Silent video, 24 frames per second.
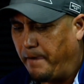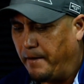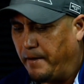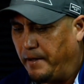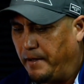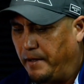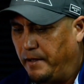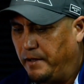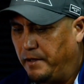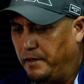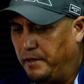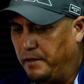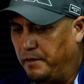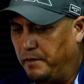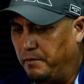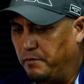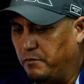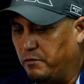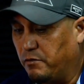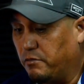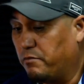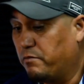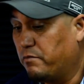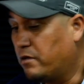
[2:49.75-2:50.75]
y
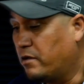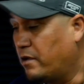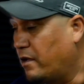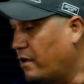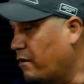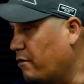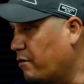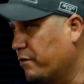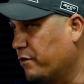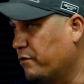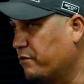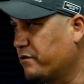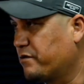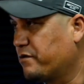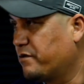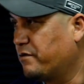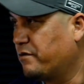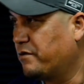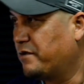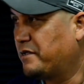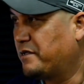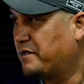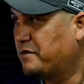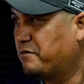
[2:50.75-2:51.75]
no, ya no me
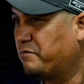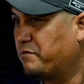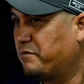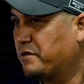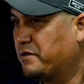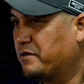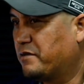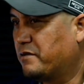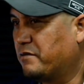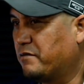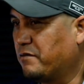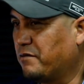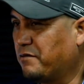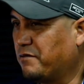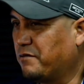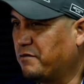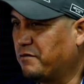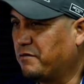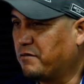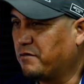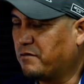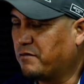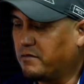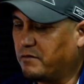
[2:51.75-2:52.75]
gustó eso, pues con
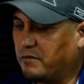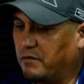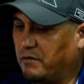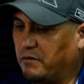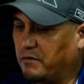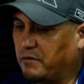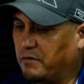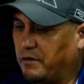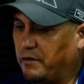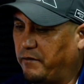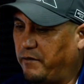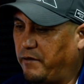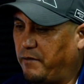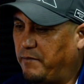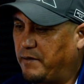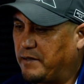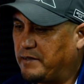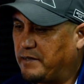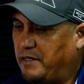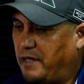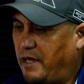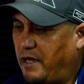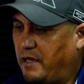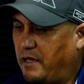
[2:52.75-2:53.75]
lo, con lo que había
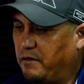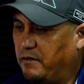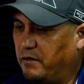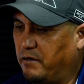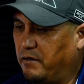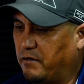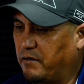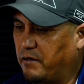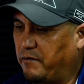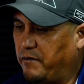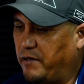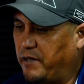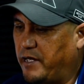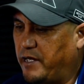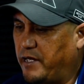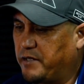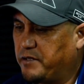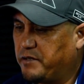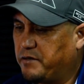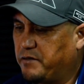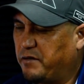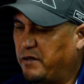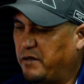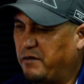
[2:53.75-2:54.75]
pasado y lo que había
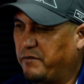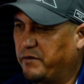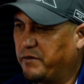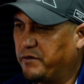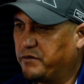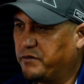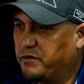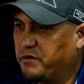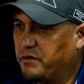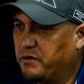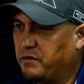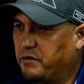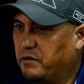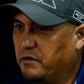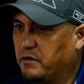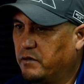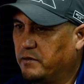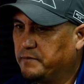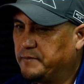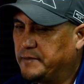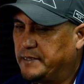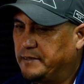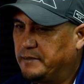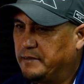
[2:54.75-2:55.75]
hecho, ya no me gustó.
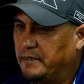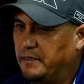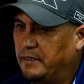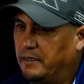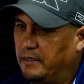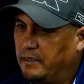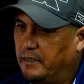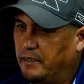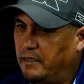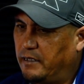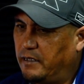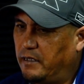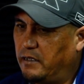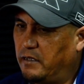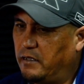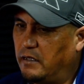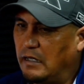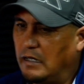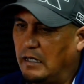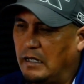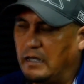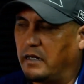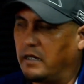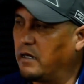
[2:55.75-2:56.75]
Y le
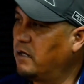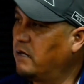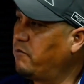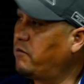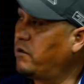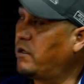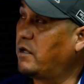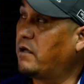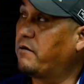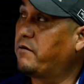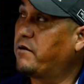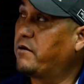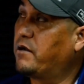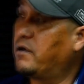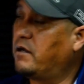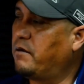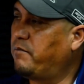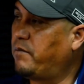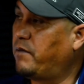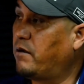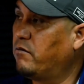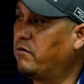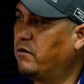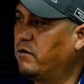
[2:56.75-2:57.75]
agarré la palabra a
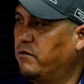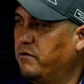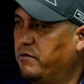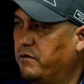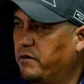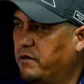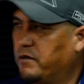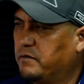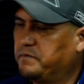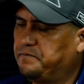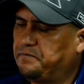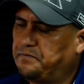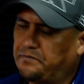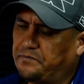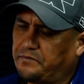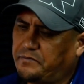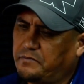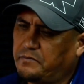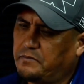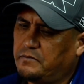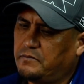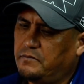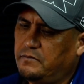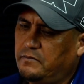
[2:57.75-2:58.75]
Pablo Luna.
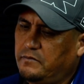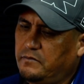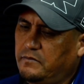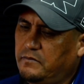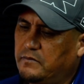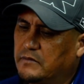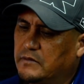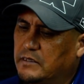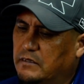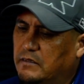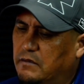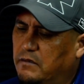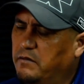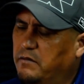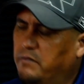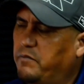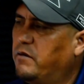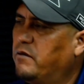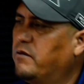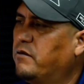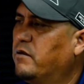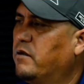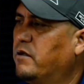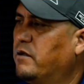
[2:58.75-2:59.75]
Ahí
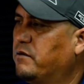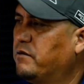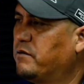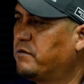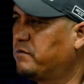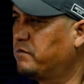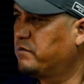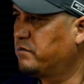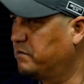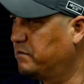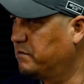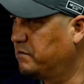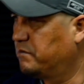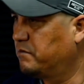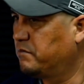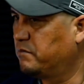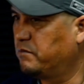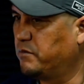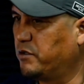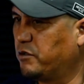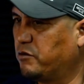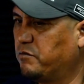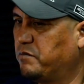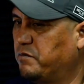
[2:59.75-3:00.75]
Pablo, le digo,
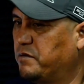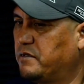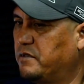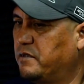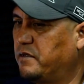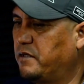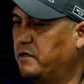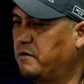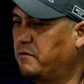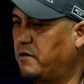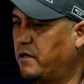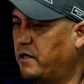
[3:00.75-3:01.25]
me ocupas en Tijuana,